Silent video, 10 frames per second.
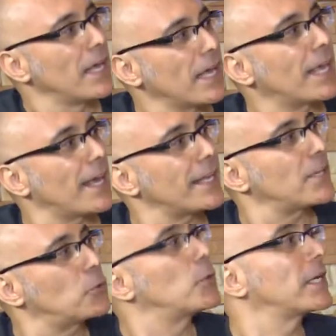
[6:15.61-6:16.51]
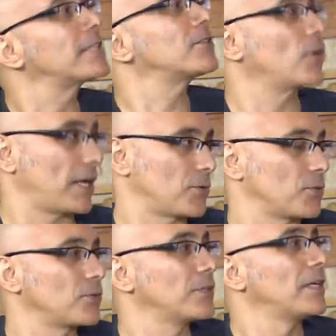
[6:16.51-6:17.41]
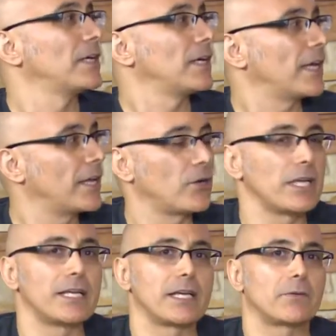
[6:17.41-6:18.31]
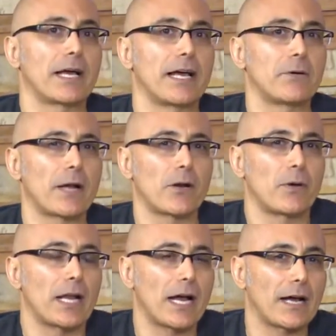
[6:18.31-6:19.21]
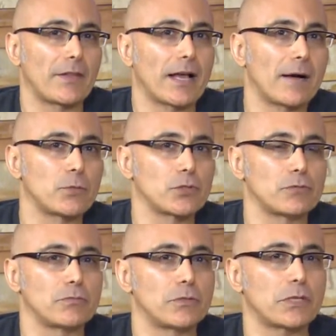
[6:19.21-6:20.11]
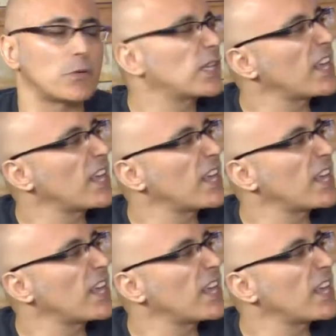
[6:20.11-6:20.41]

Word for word: ¿Qué harías tú en esos casos? En Oniris, es una, novela, digamos, una suerte